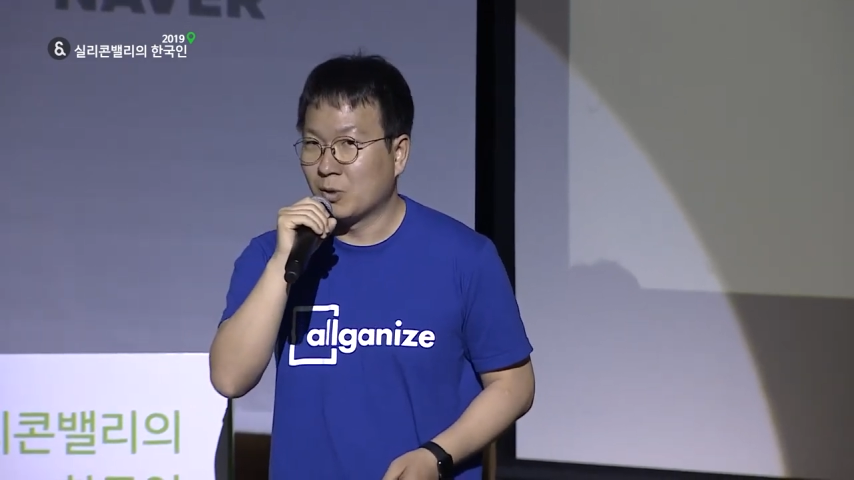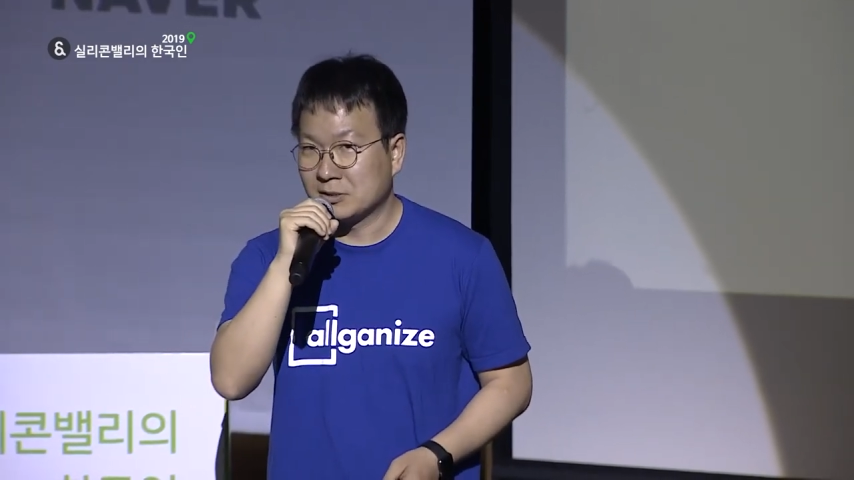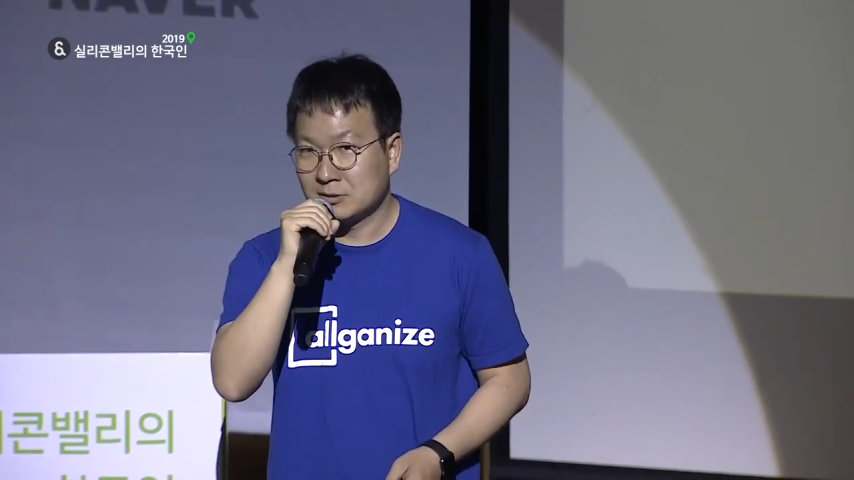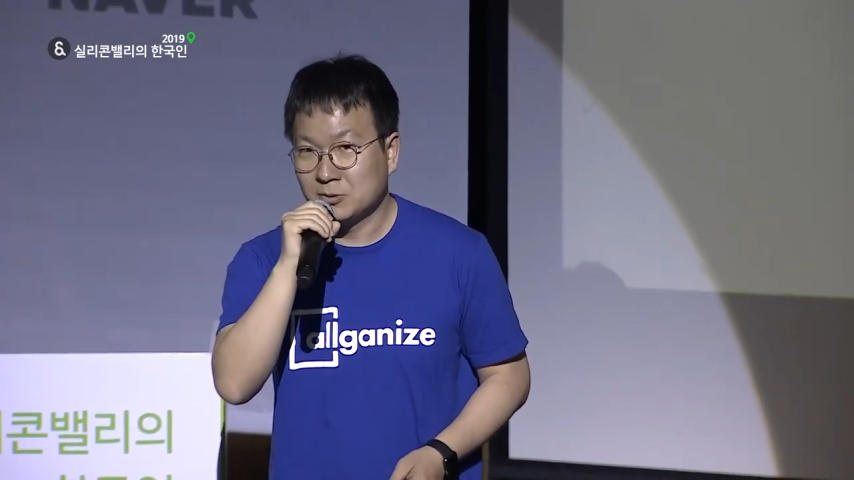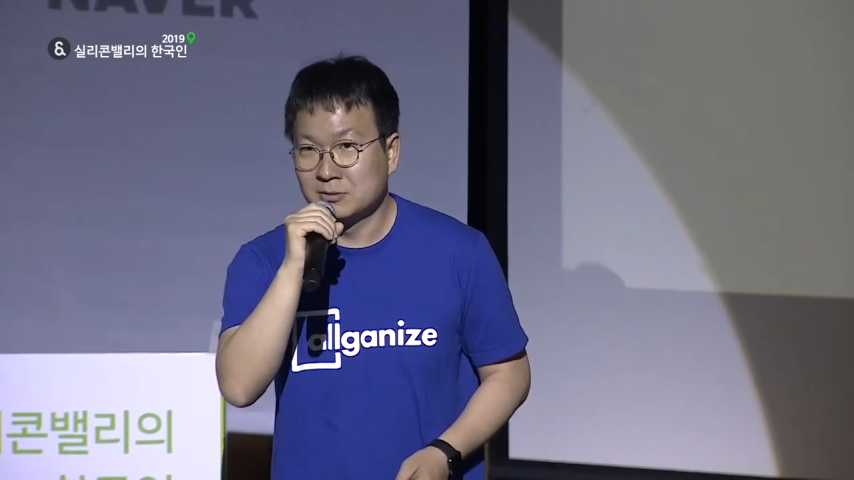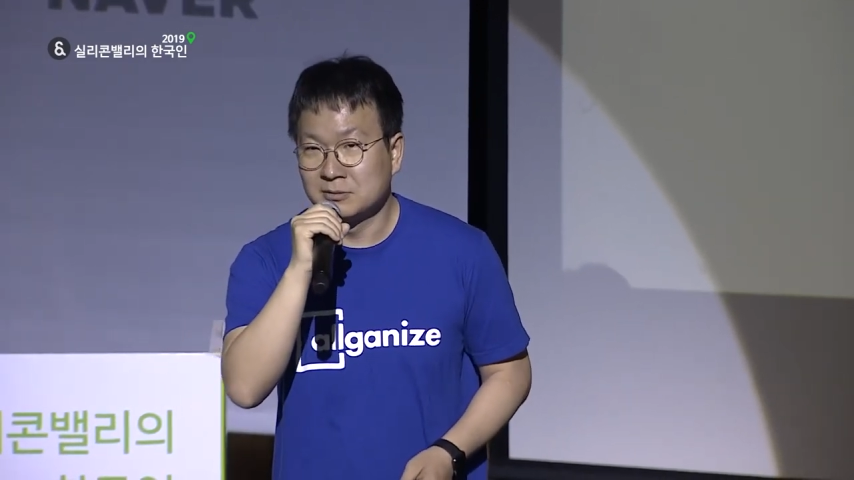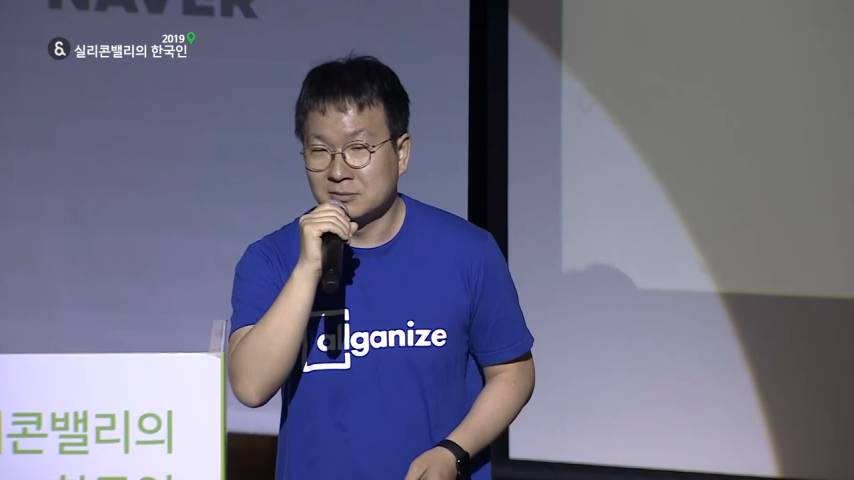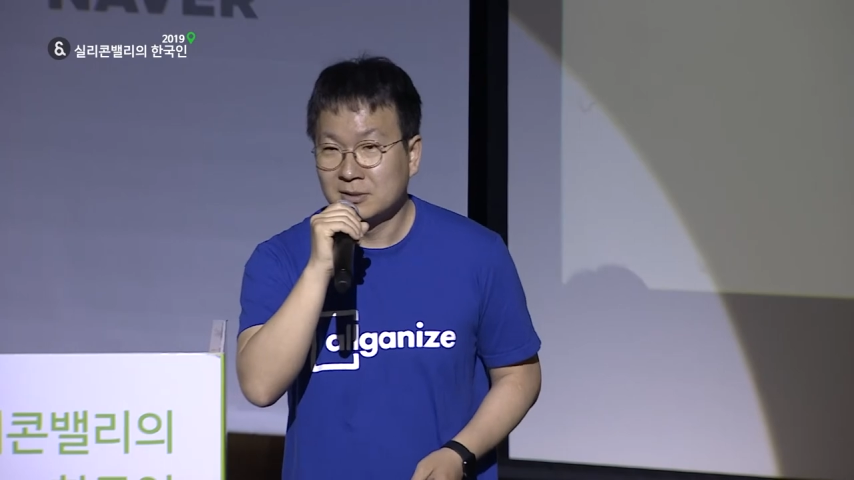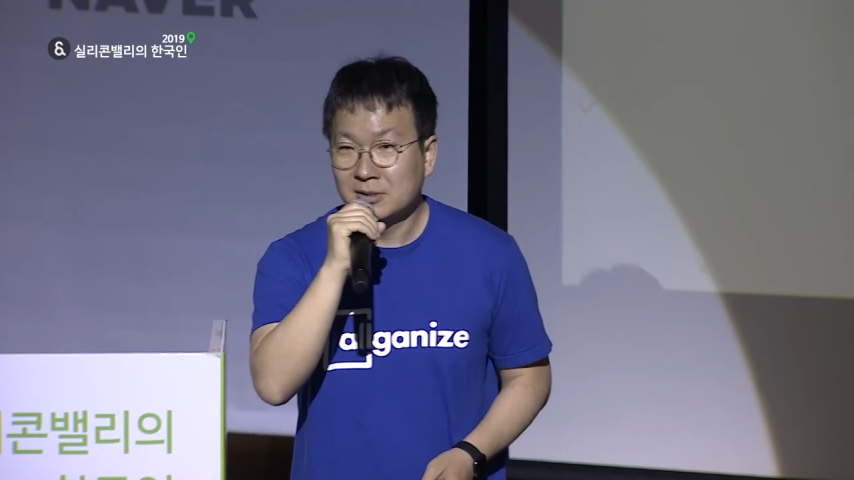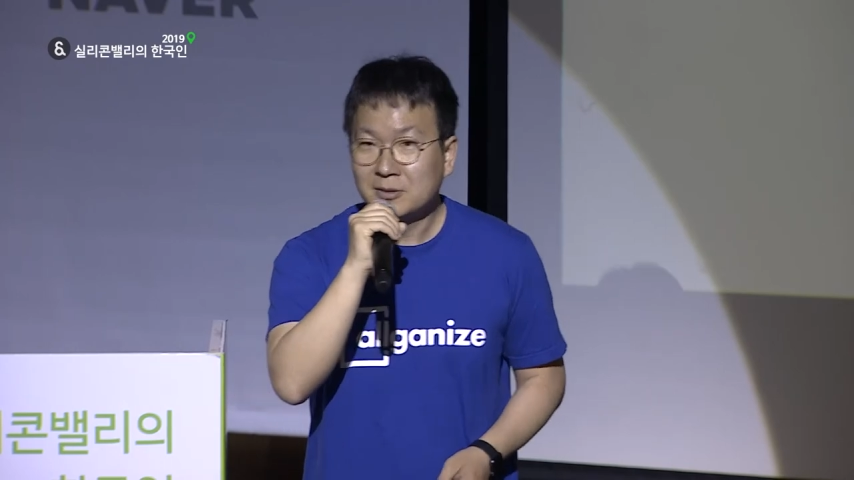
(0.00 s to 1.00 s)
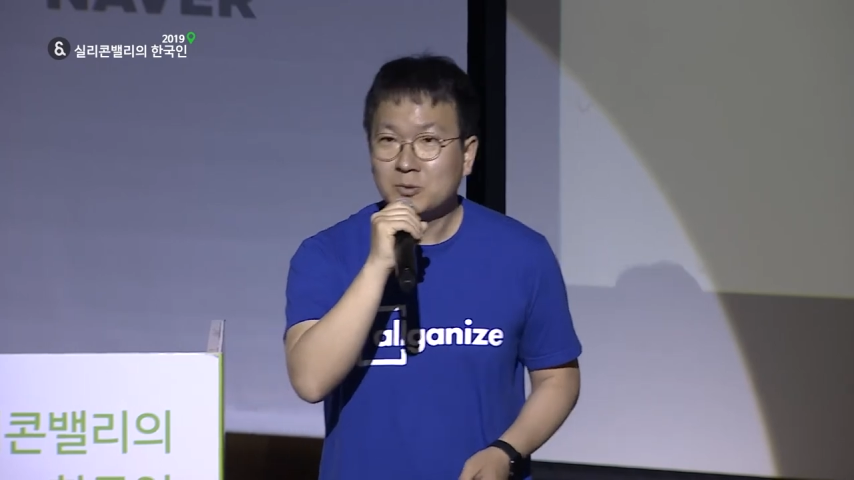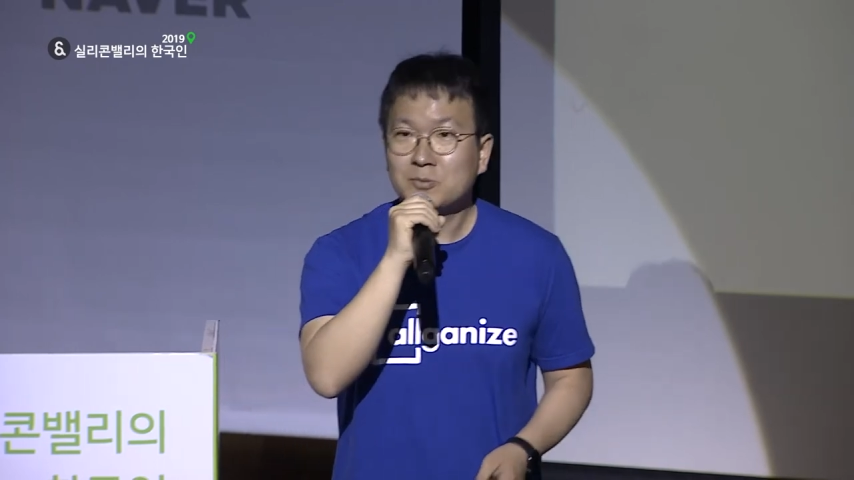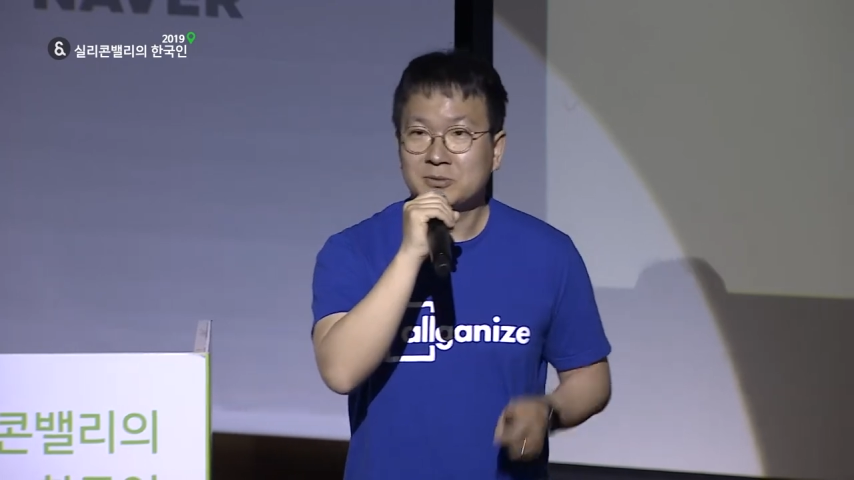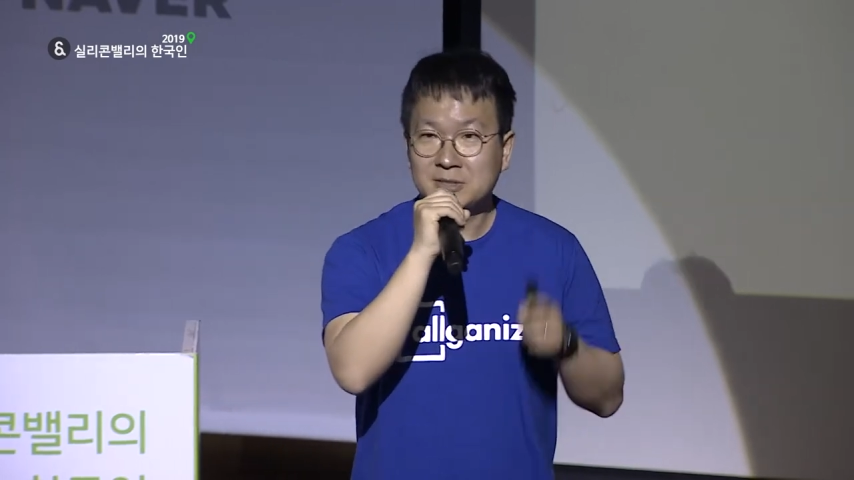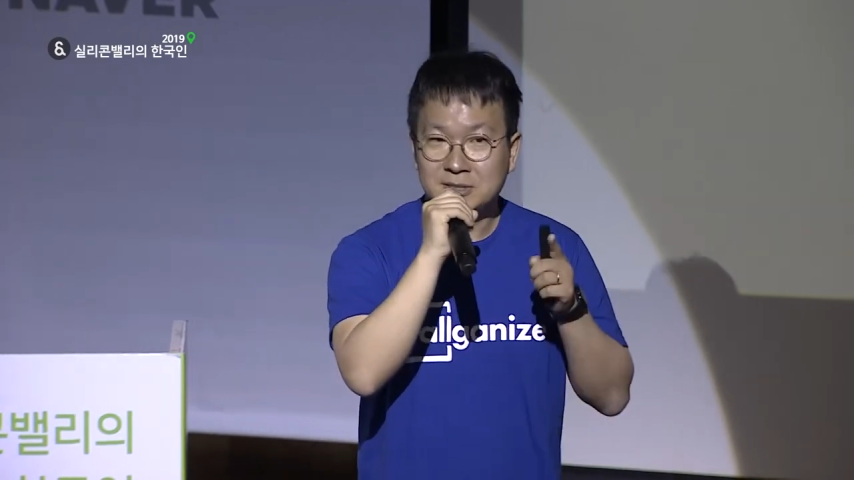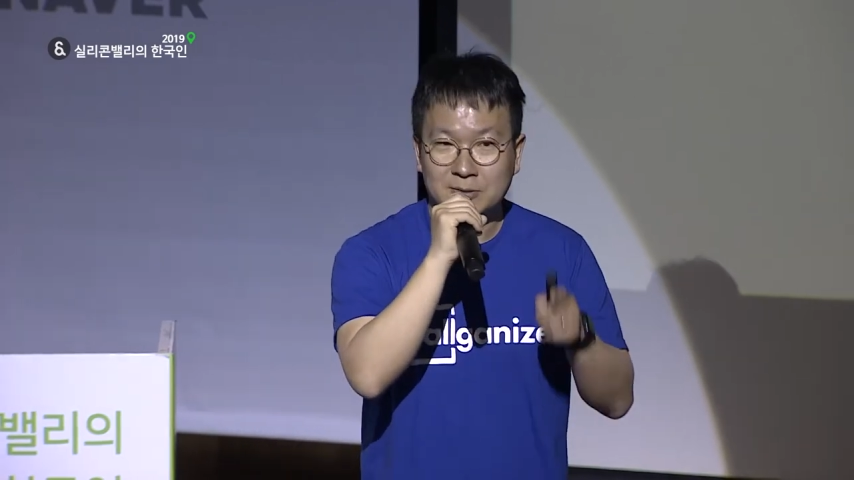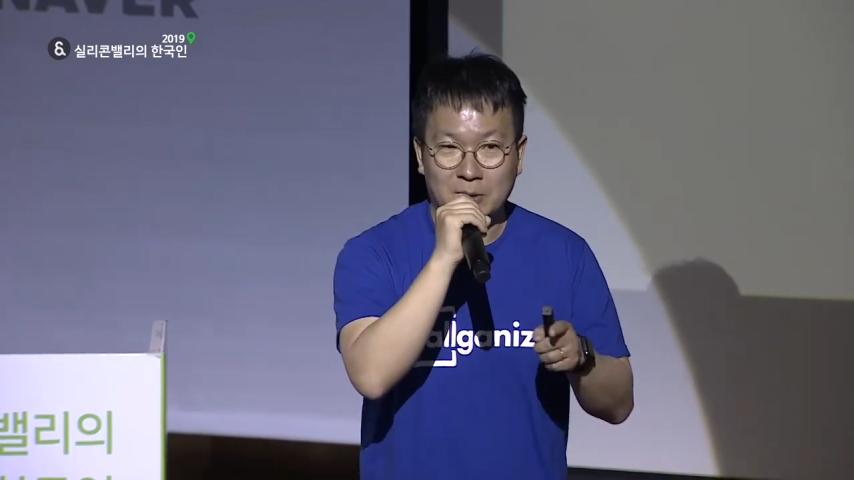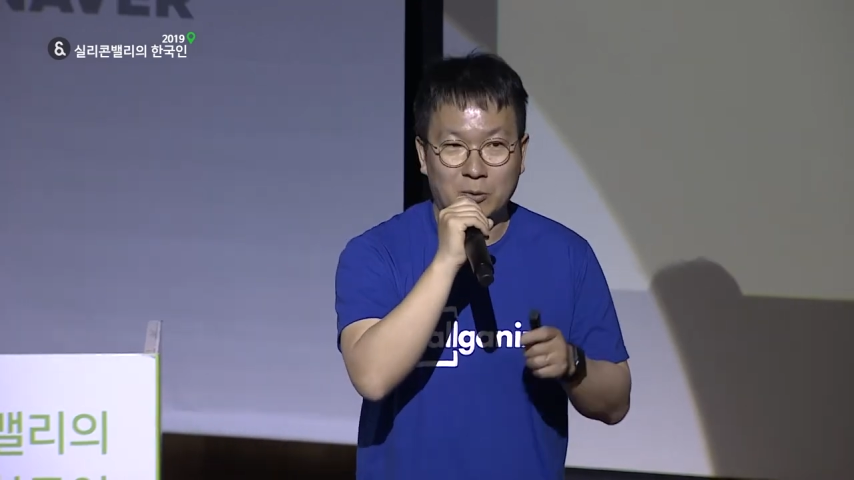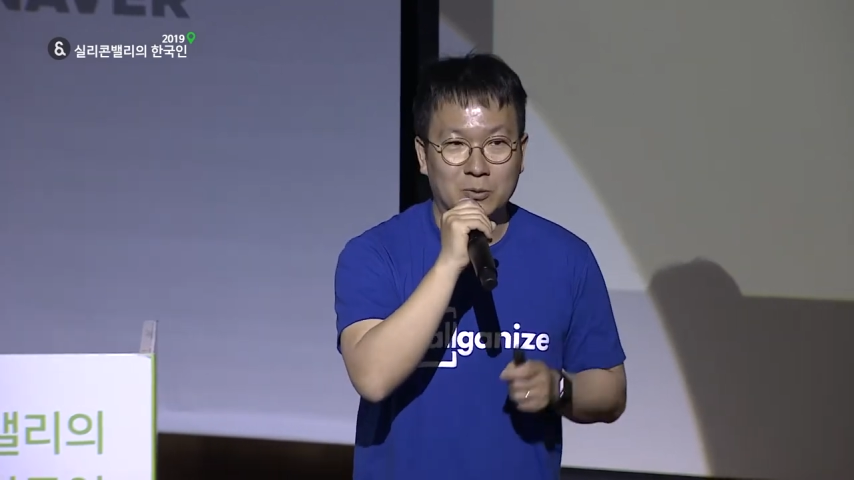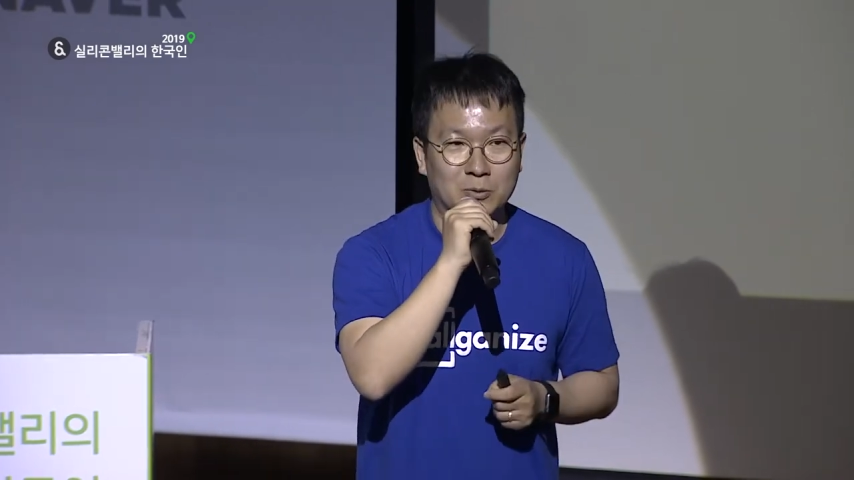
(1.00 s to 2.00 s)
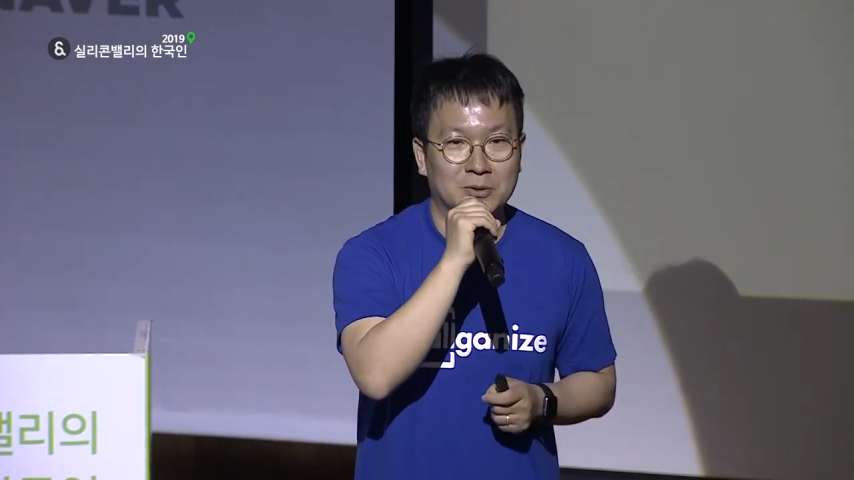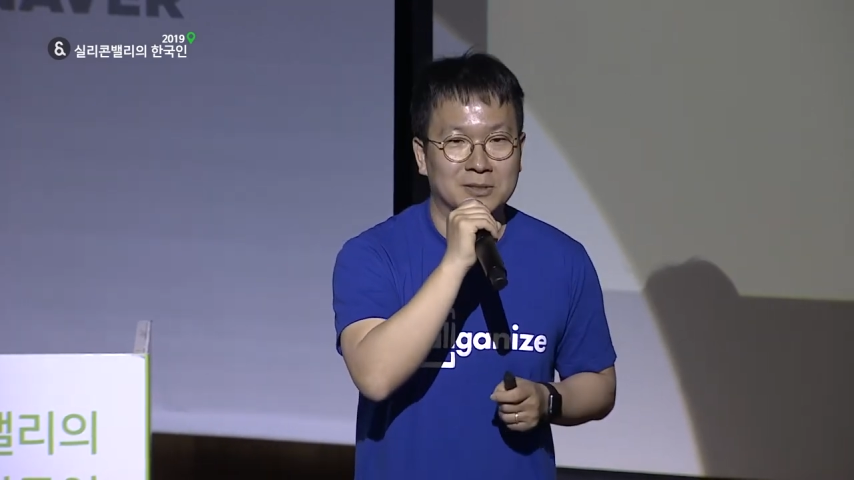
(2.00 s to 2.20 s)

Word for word: 왔으면은 그냥 부이다 바로.